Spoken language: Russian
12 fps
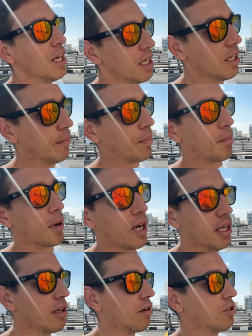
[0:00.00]
и
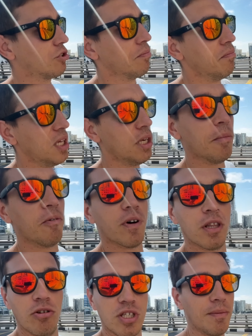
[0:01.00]
пропагандируют, чтобы минимум в
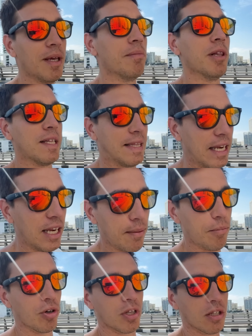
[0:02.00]
одной семье было три
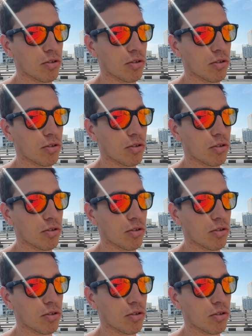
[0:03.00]
ребенка.